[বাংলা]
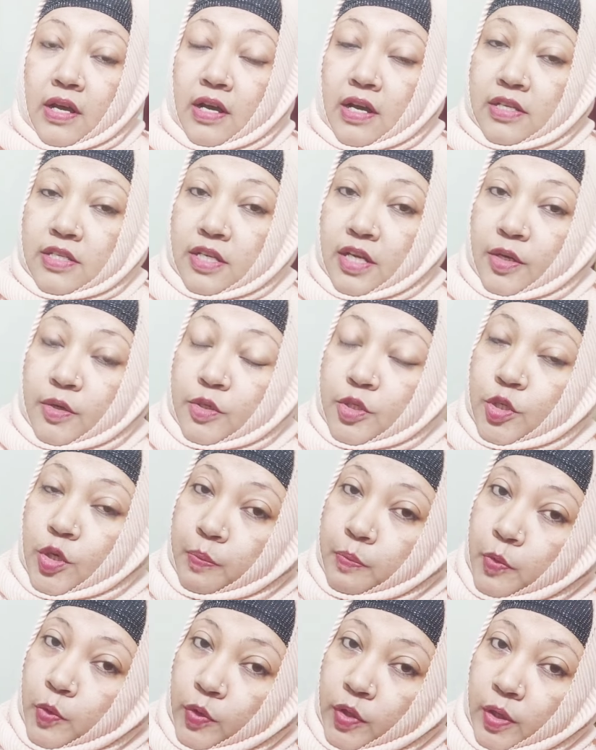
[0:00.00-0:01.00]
হাজারো
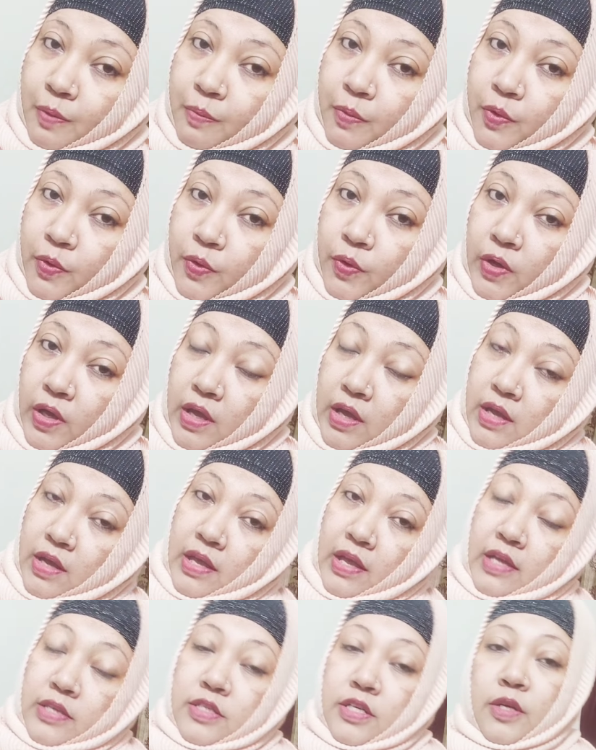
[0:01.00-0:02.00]
স্বপ্ন দেখব
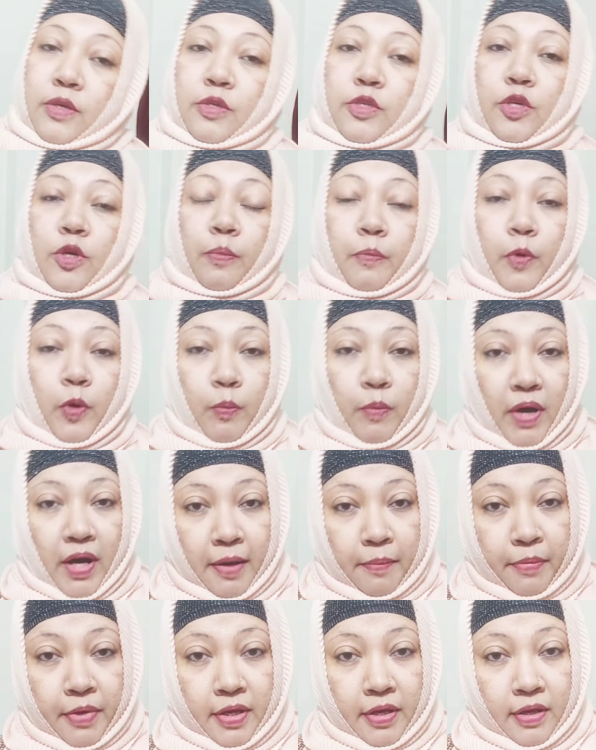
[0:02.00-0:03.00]
হাজারো স্বপ্ন
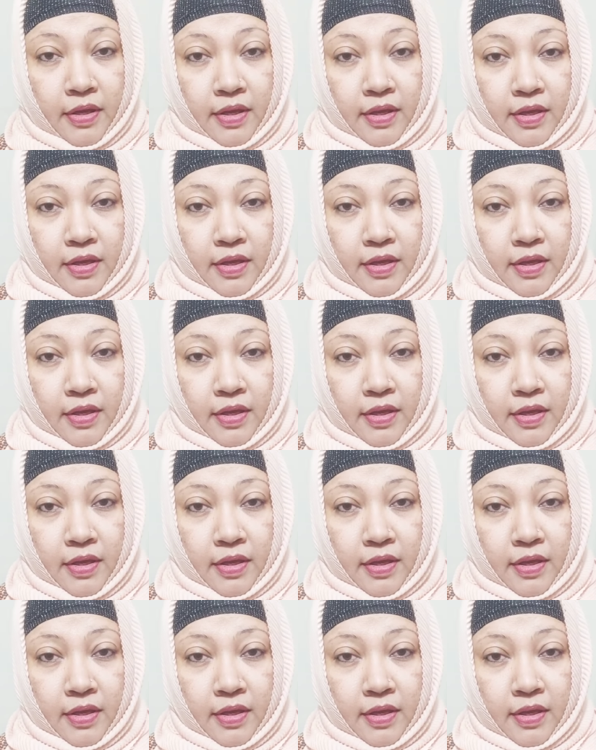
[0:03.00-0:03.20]
ভাঙবে